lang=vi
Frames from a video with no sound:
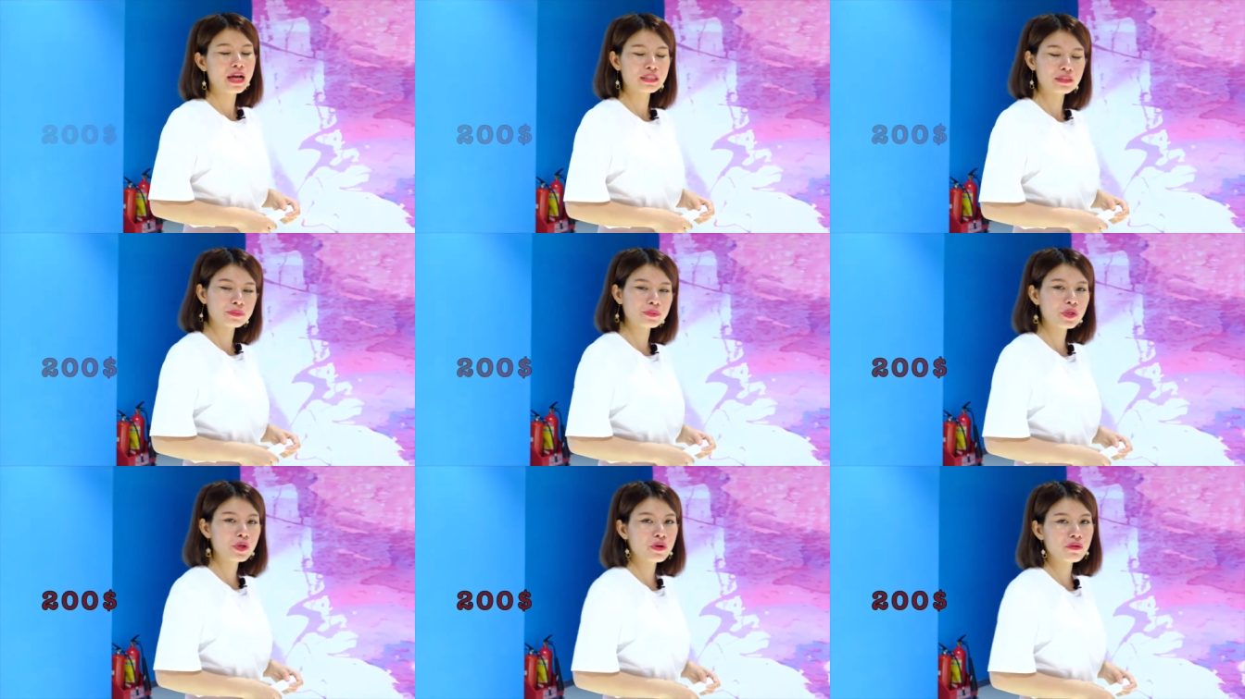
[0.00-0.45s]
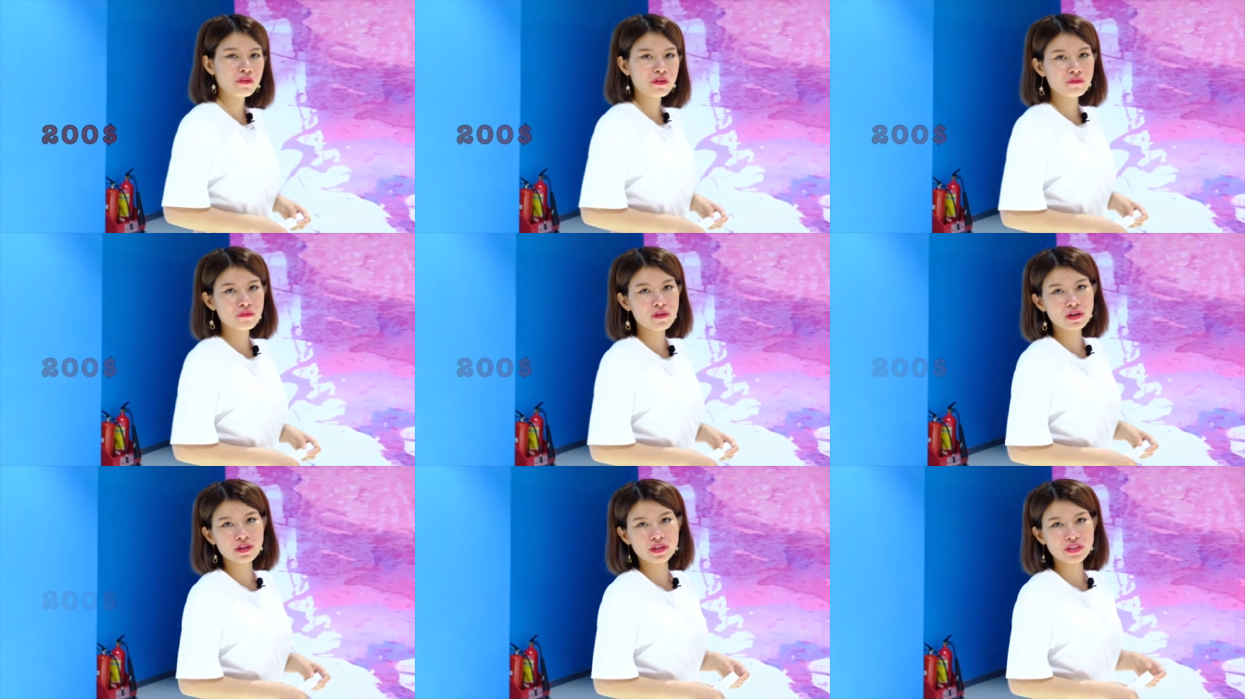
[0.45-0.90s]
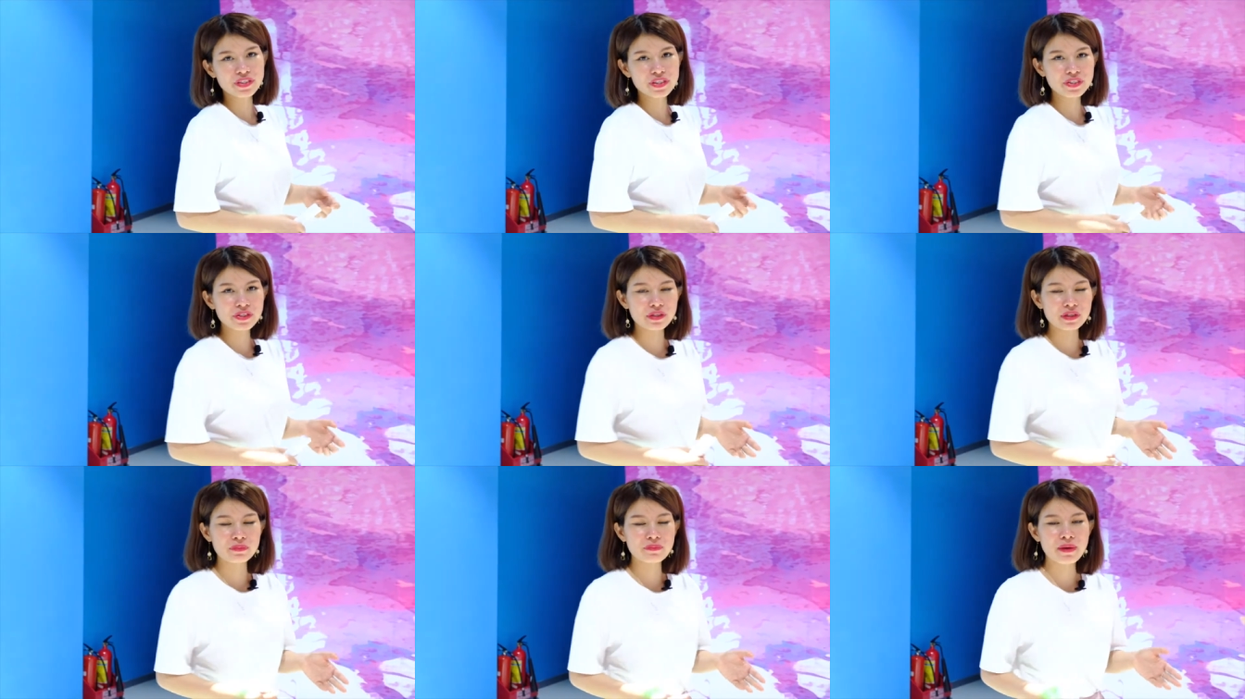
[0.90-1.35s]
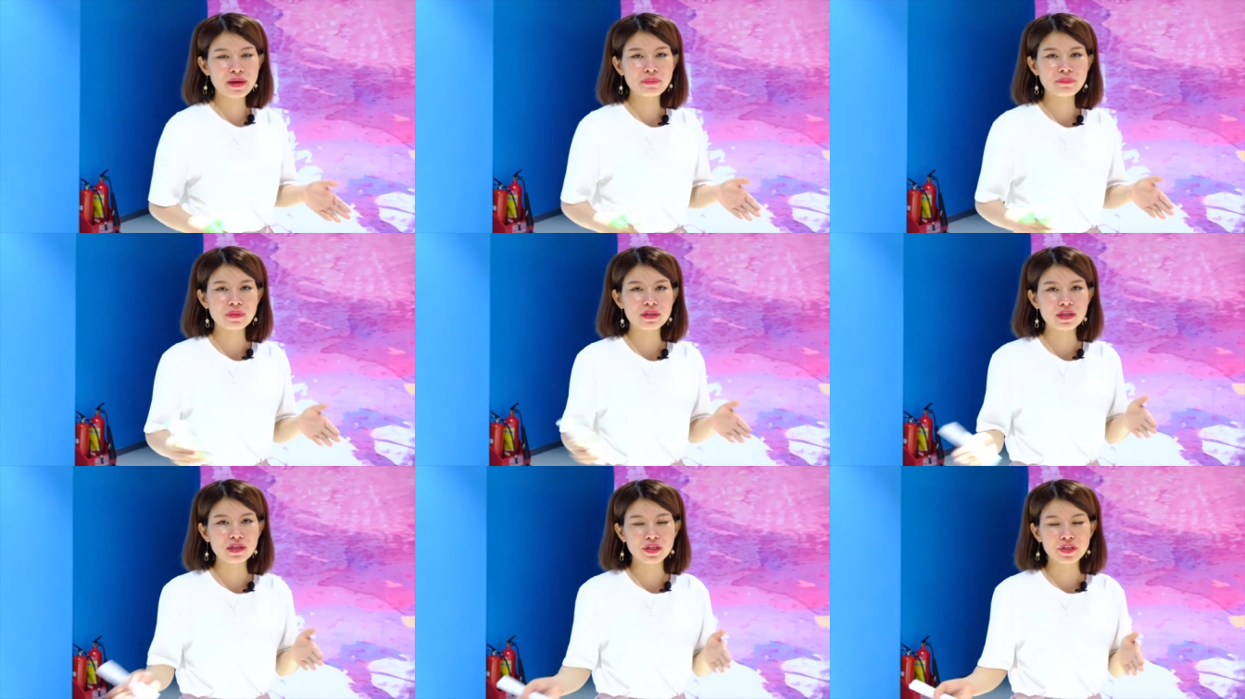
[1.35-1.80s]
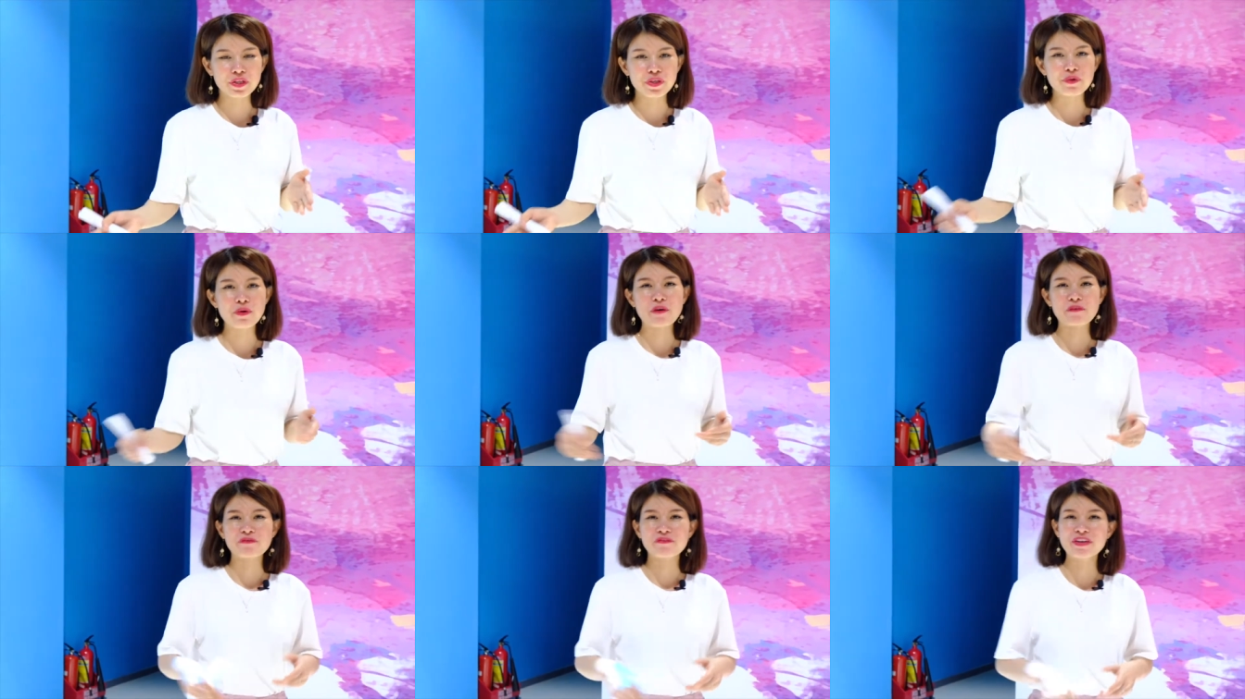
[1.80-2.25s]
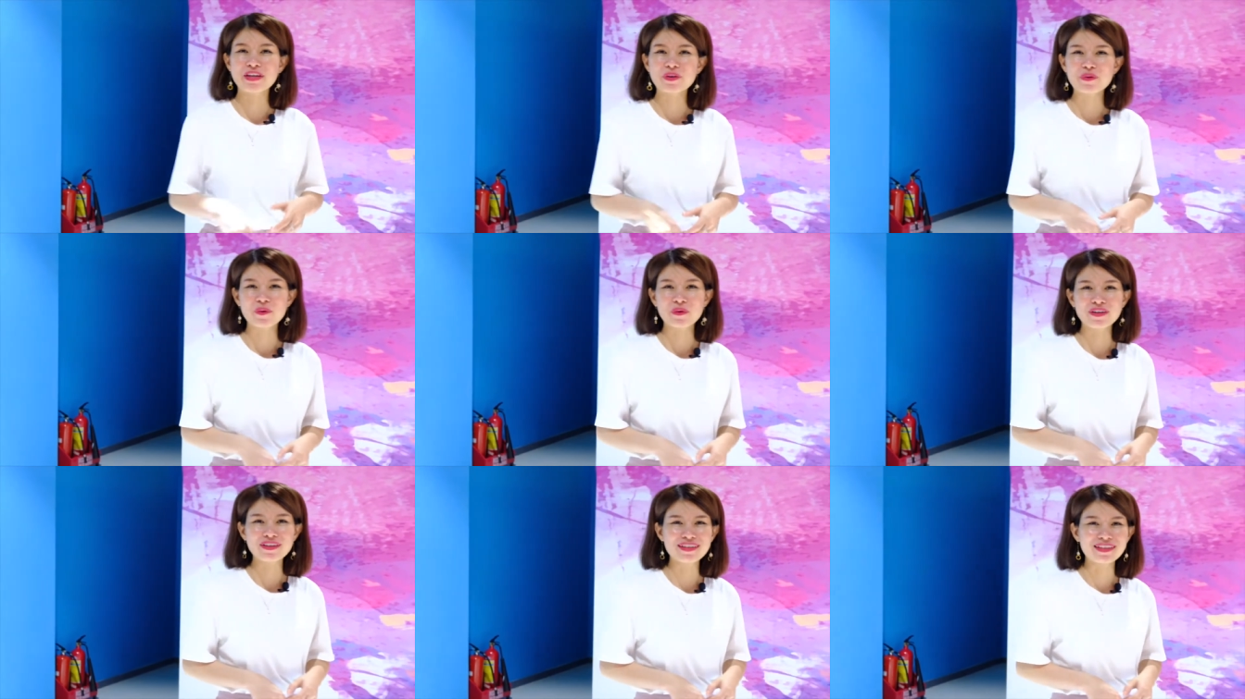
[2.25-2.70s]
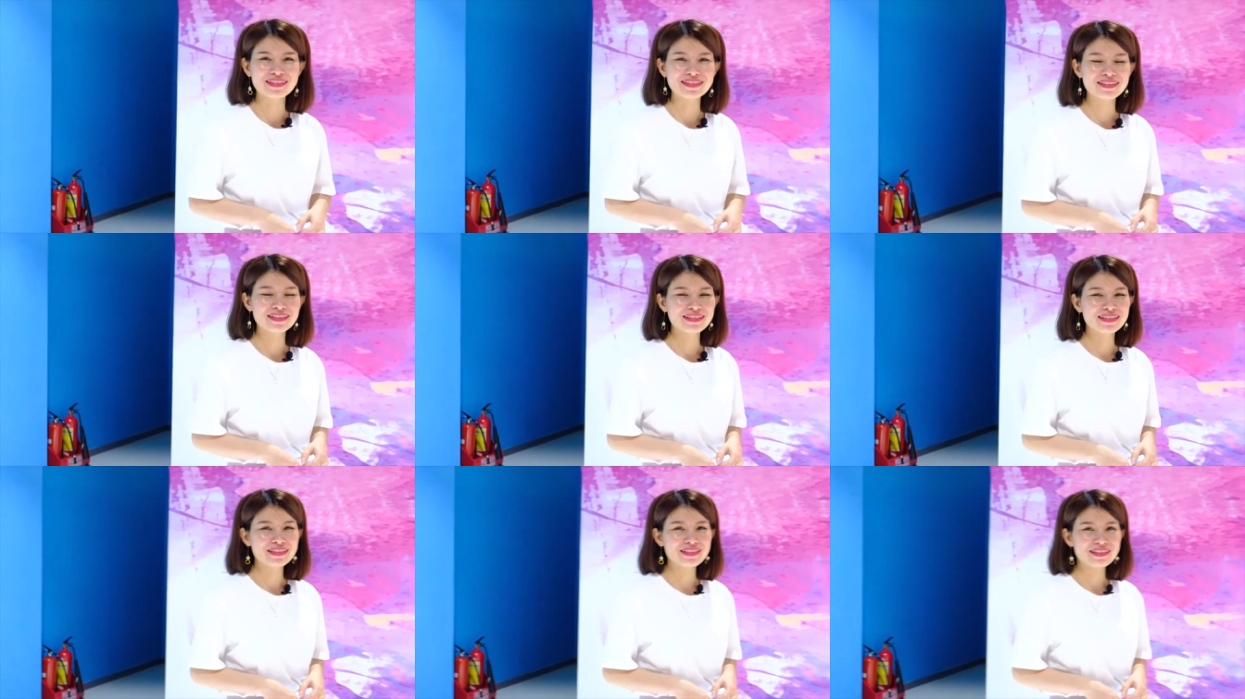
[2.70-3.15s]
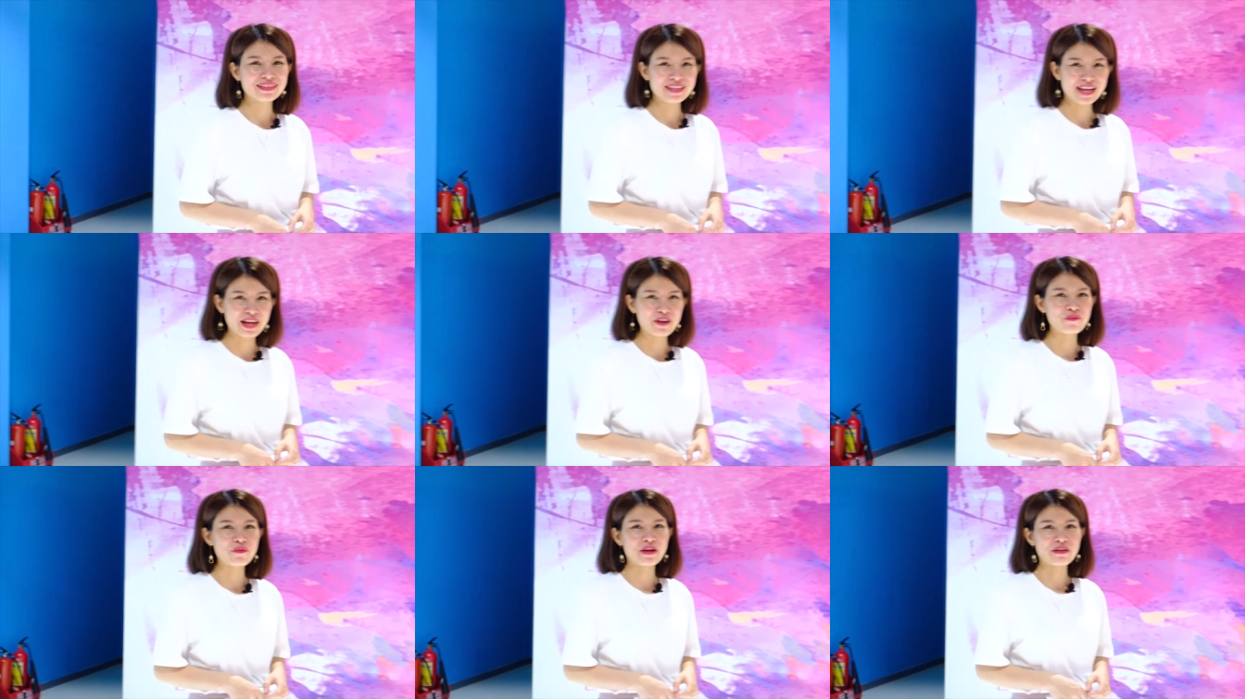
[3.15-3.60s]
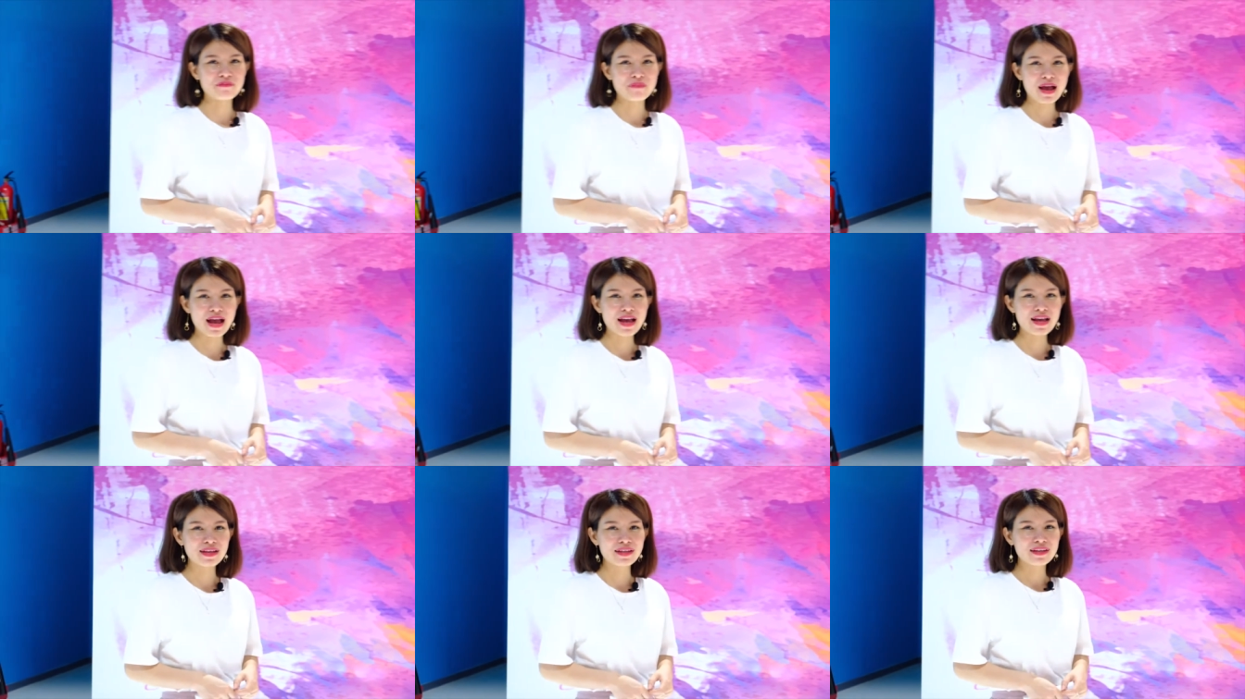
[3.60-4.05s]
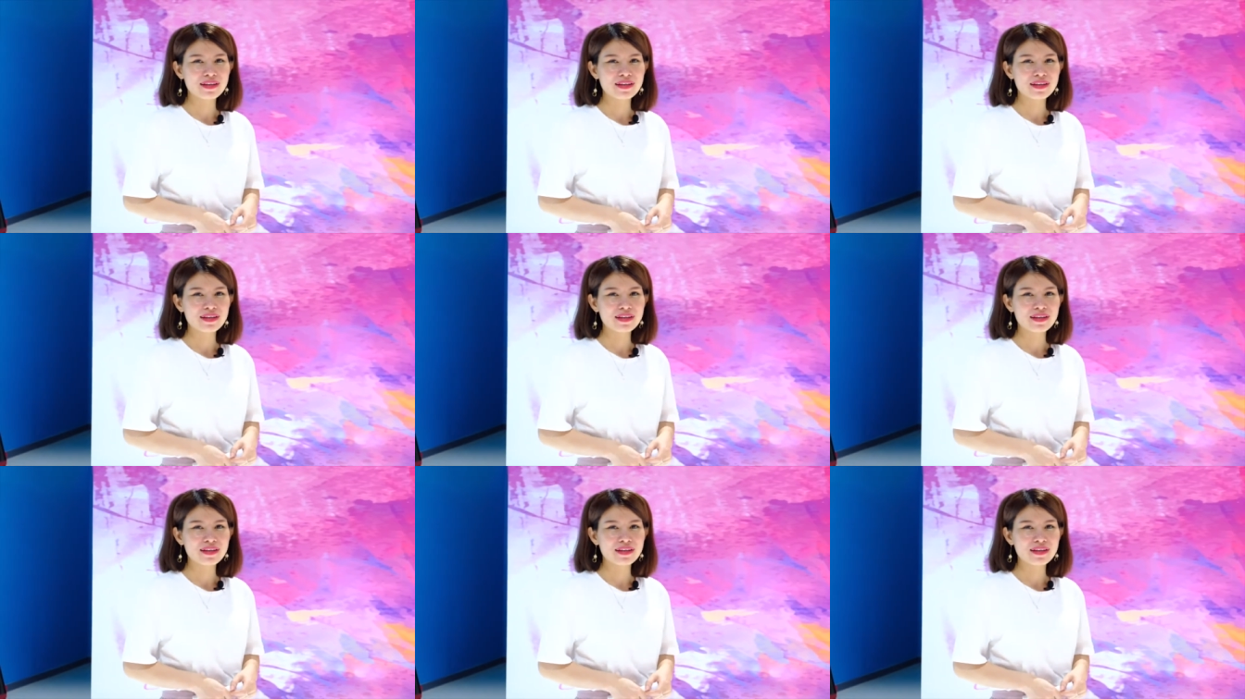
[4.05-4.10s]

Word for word: 200 đô vân vân ở trên Clickbank mà rất là nhiều học viên của Hường đang quảng bá.